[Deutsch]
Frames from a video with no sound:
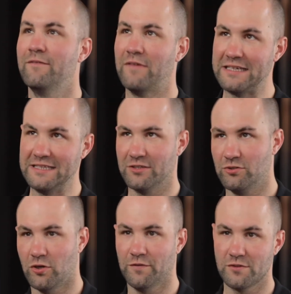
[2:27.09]
weil die
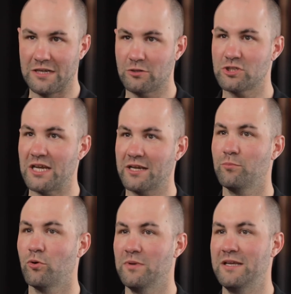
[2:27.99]
natürlich oft so ein
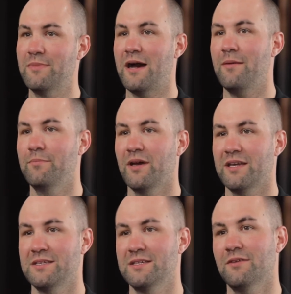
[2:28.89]
Lautstärkeproblem haben,
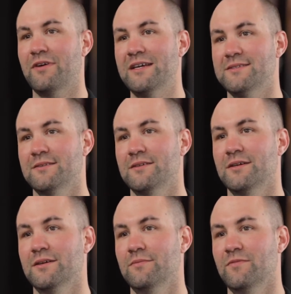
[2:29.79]

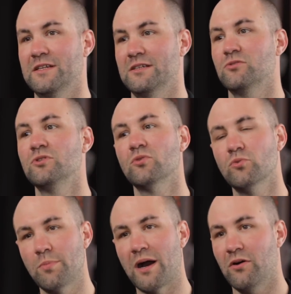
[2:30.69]
berechtigterweise, ähm, weil die natürlich
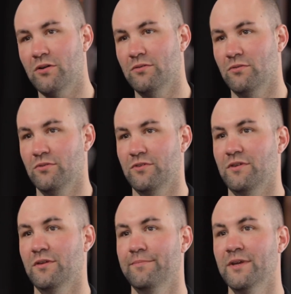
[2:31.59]
Ruhe brauchen und
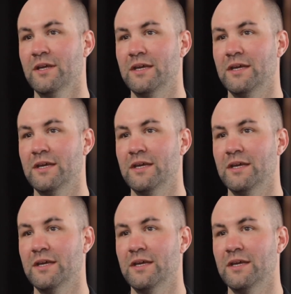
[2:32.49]
ähm,